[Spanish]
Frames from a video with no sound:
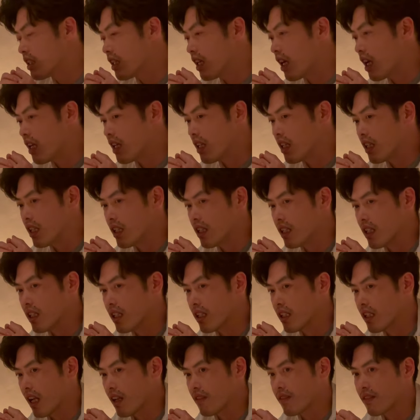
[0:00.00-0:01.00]

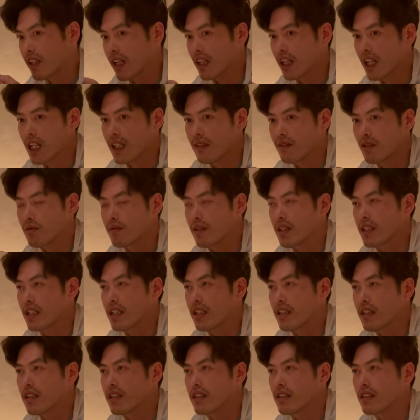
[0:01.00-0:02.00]
eh, y al final acabo en
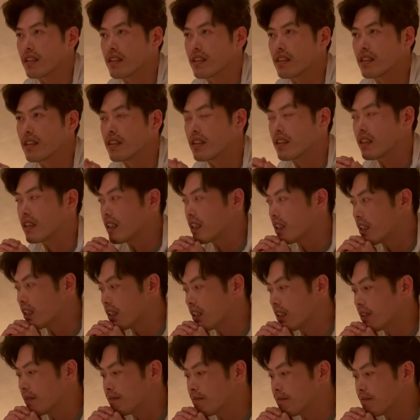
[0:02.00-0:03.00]
Madrid.
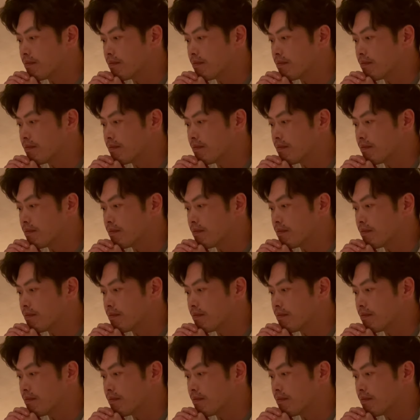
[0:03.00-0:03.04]
Em,